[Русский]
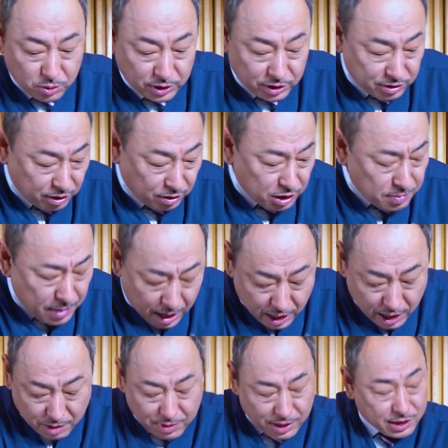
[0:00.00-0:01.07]
продают во многих
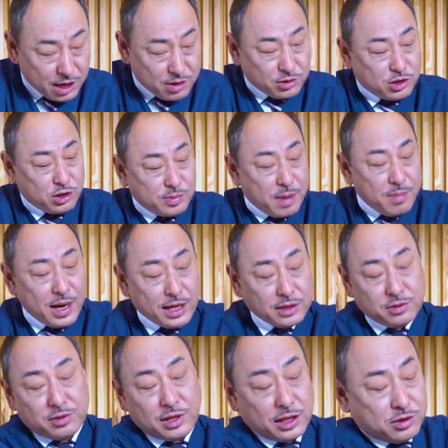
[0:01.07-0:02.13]
супермаркетах. У них